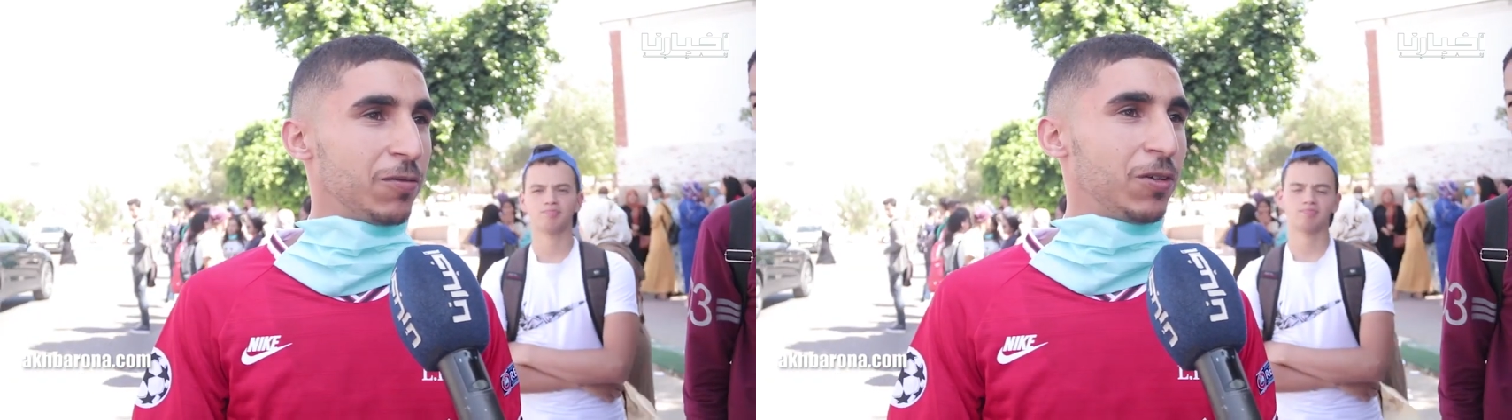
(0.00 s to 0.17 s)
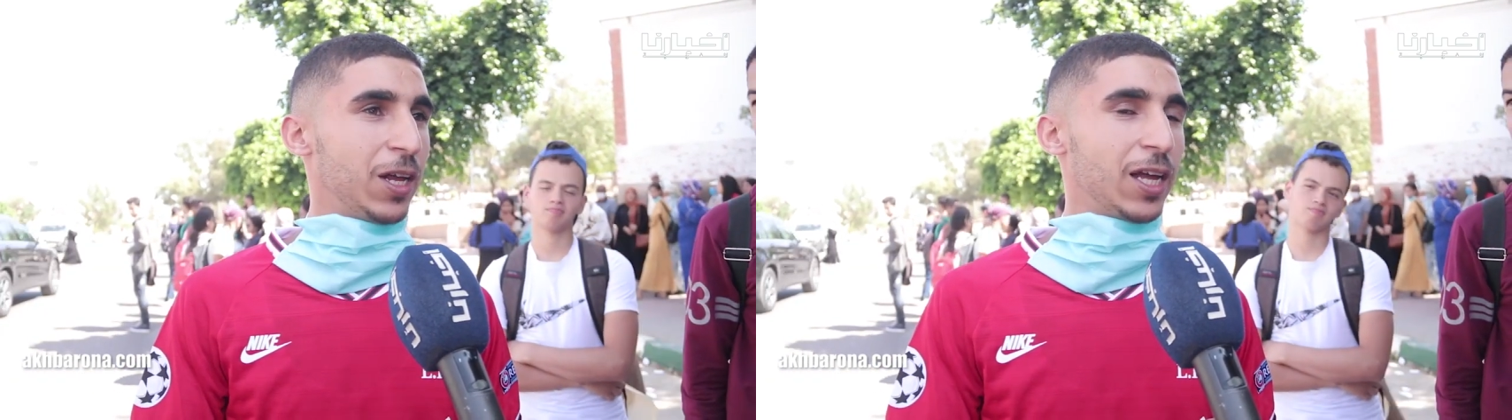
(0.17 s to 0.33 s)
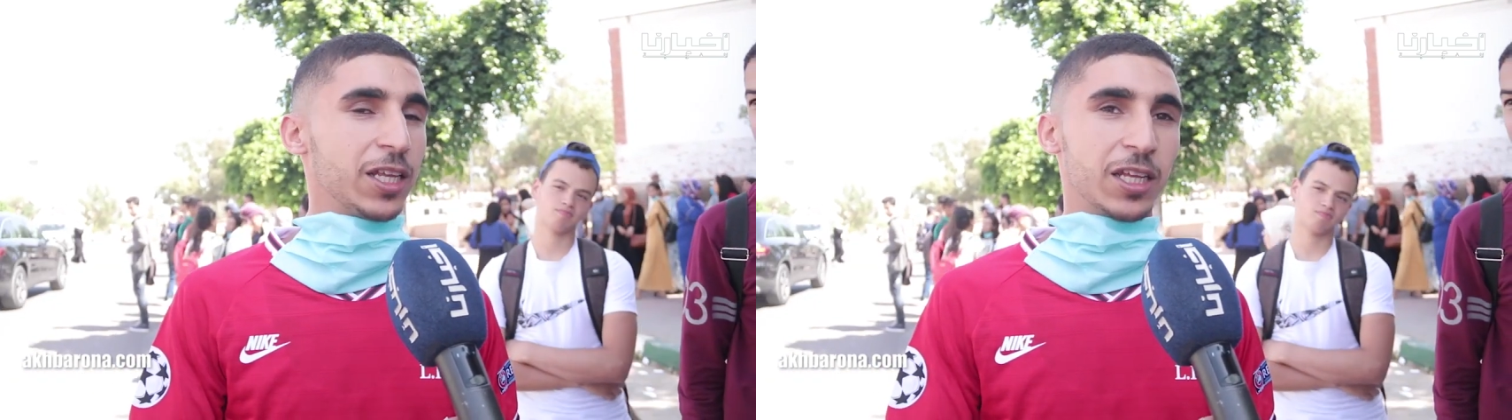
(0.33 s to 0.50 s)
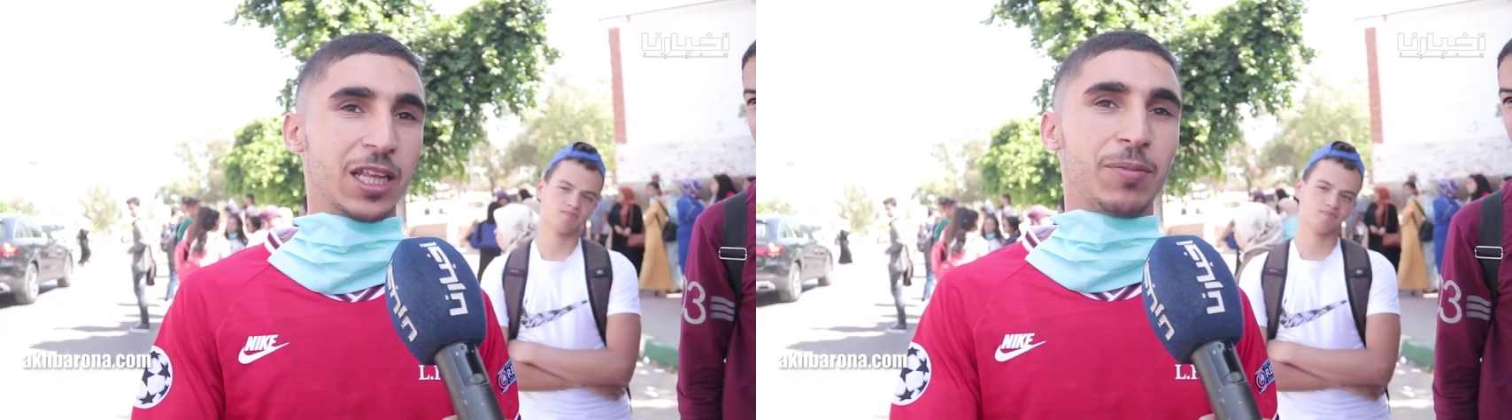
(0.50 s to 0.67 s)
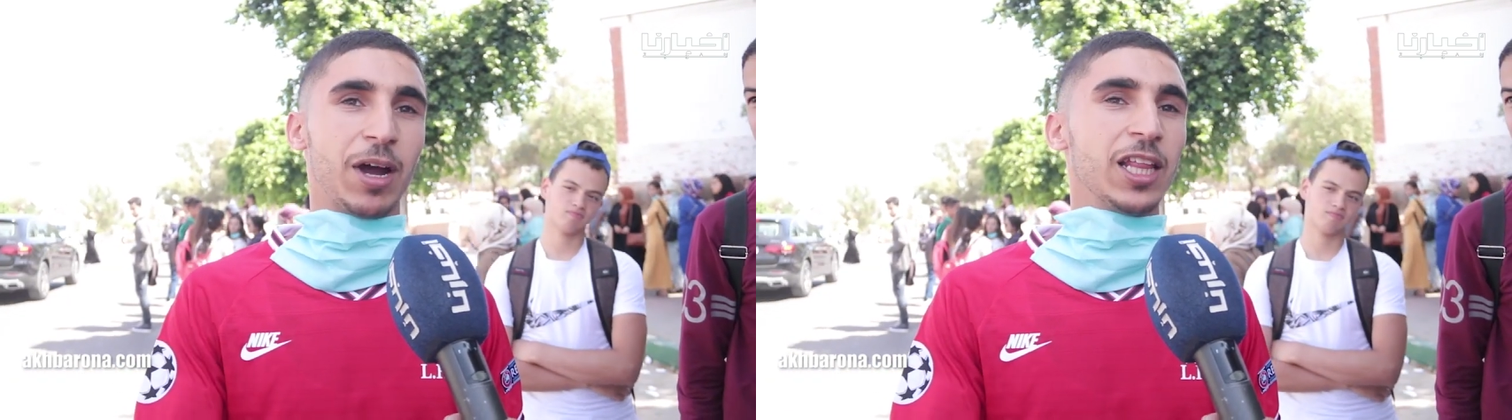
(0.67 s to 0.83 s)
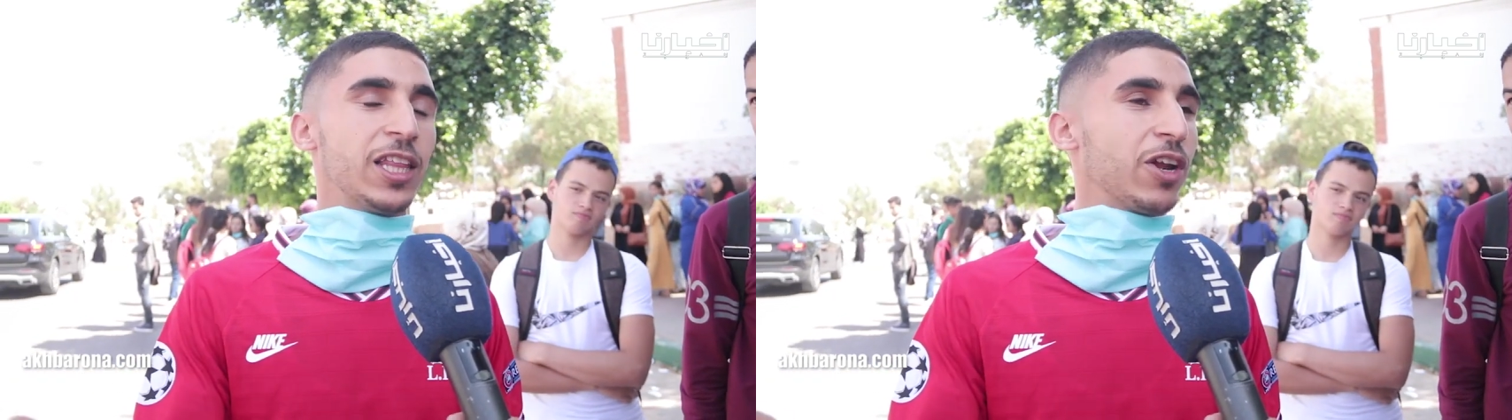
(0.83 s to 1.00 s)
العاديه
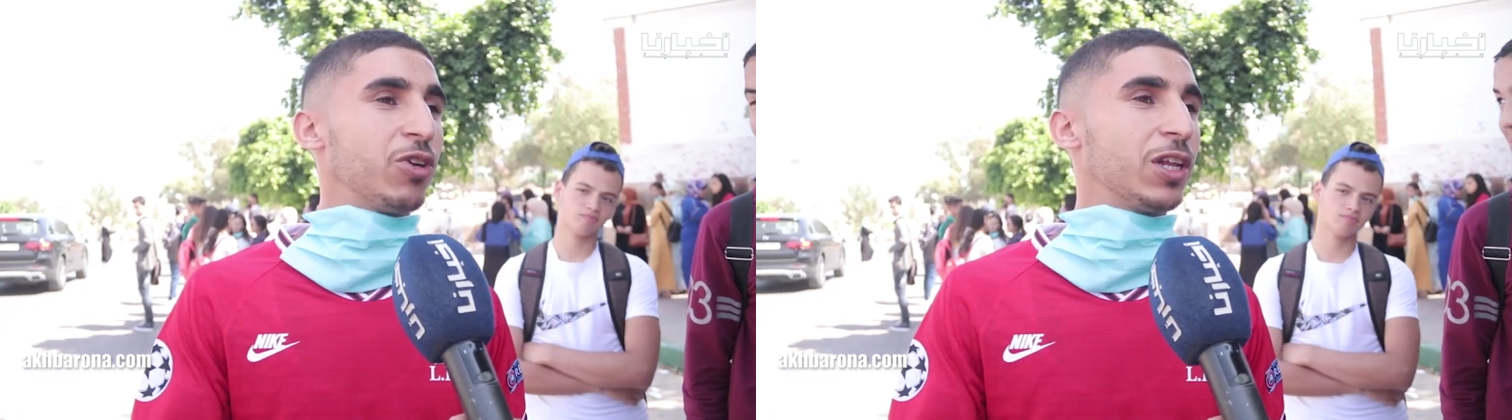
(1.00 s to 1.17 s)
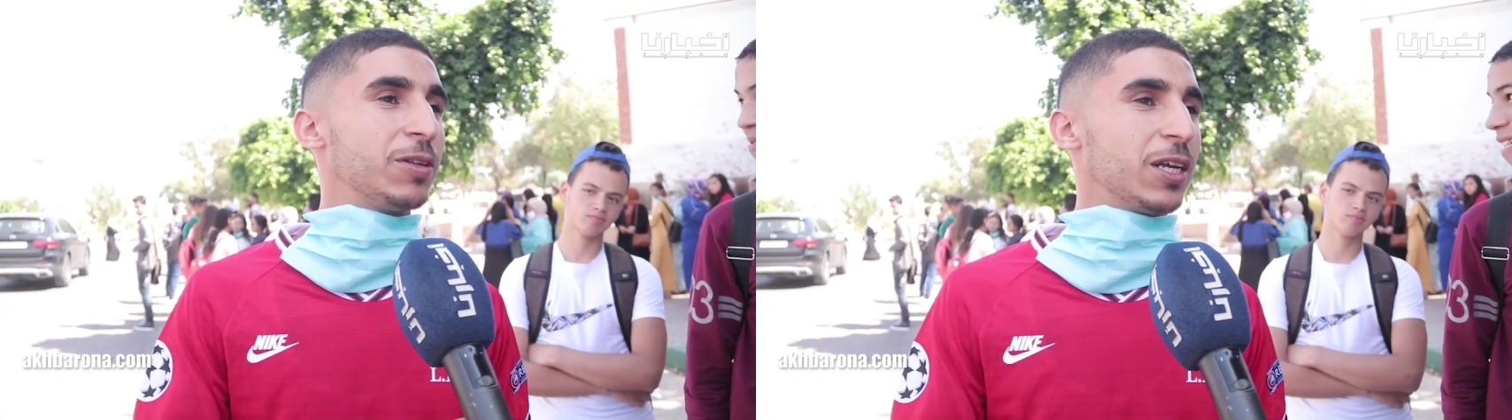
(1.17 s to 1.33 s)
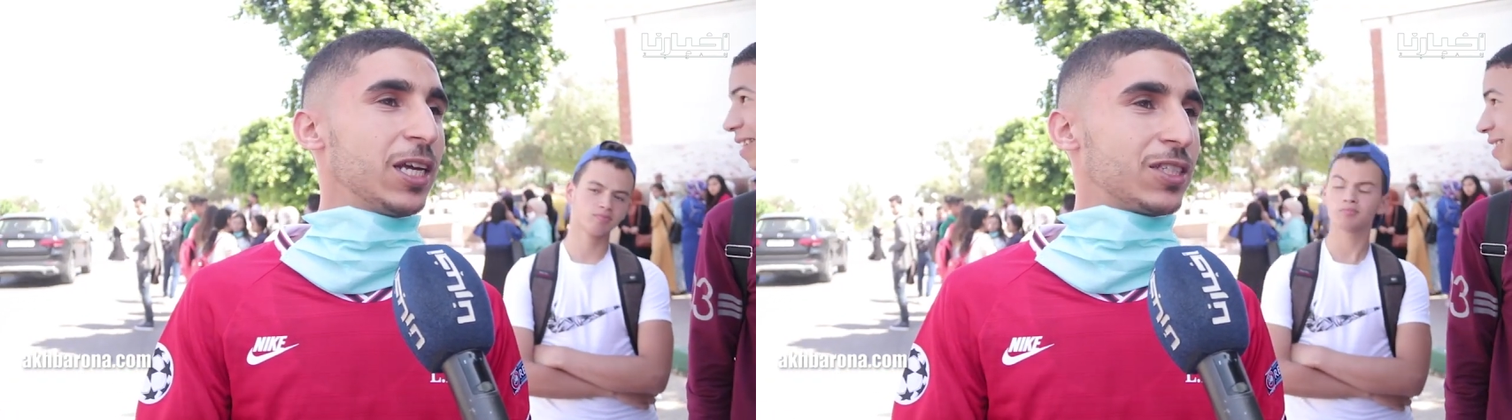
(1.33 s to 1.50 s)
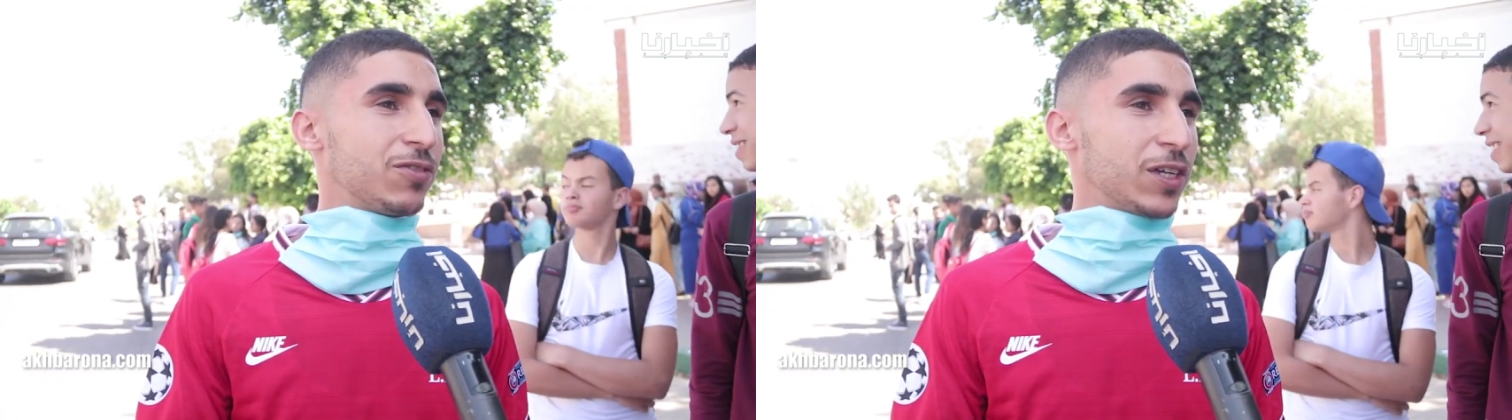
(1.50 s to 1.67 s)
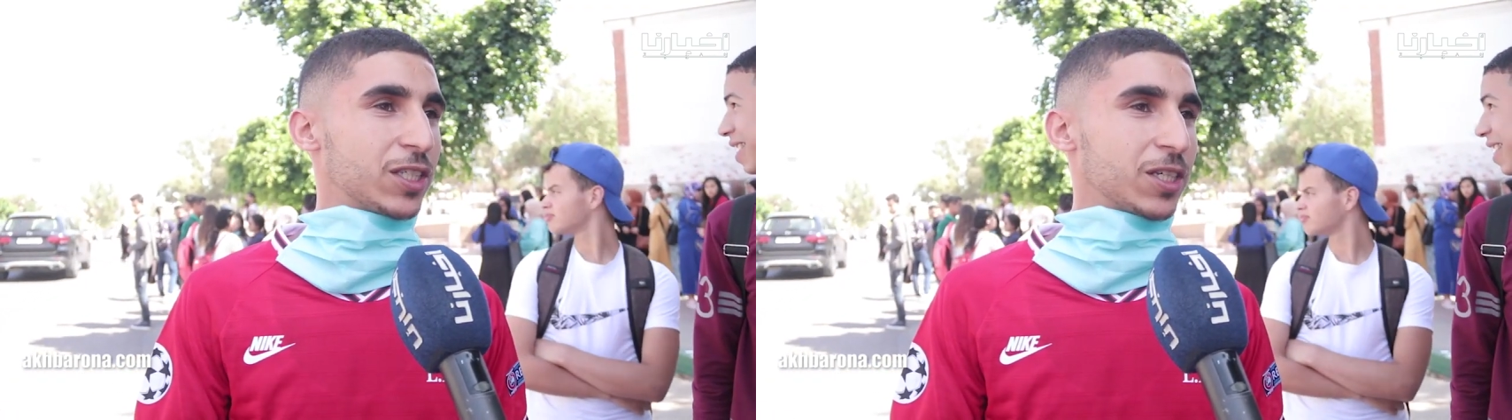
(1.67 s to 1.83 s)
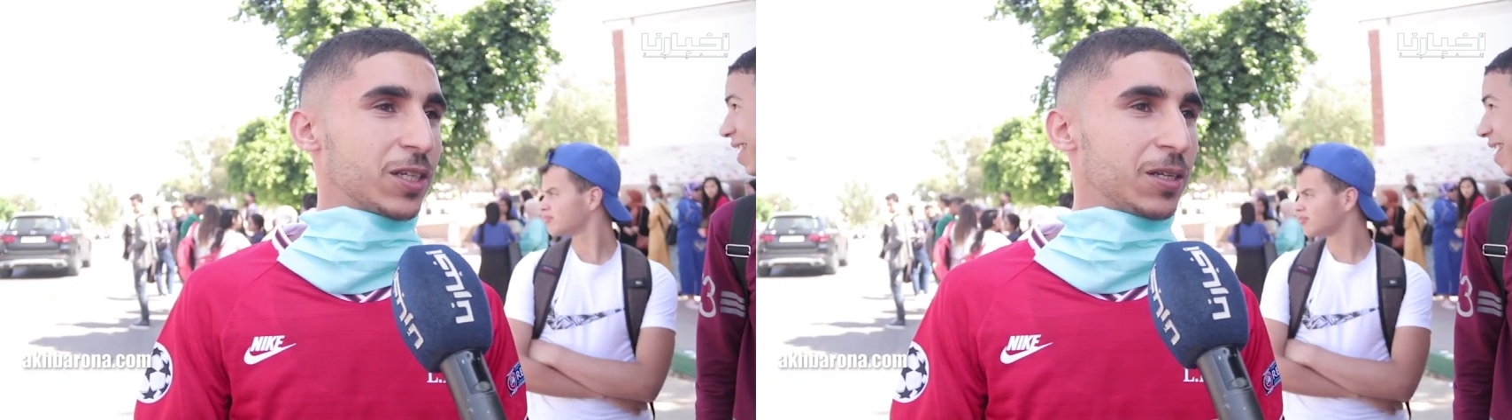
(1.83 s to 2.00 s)
دابا عاد درنا اس
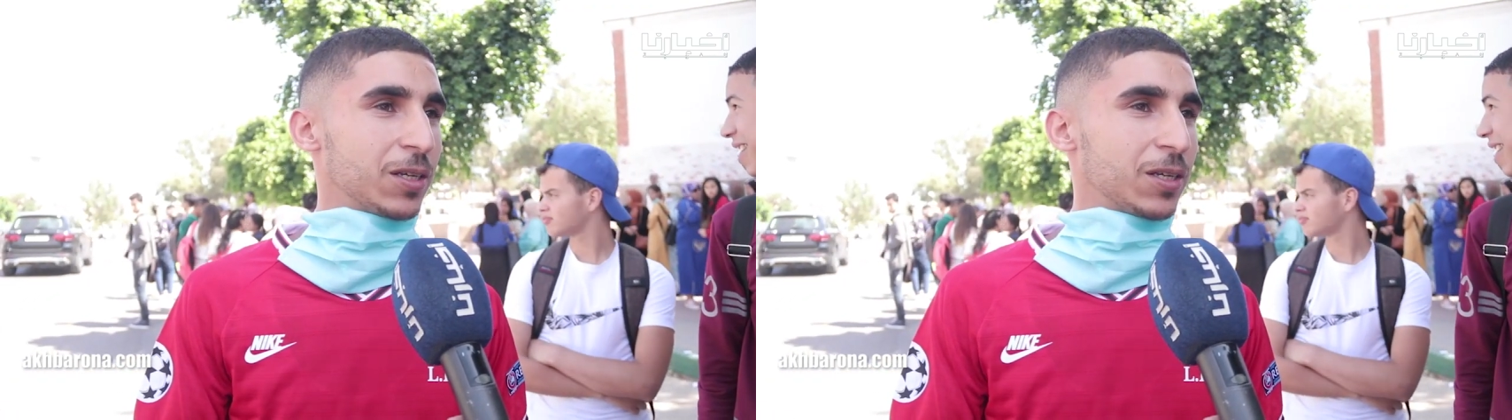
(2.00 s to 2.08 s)
بي تي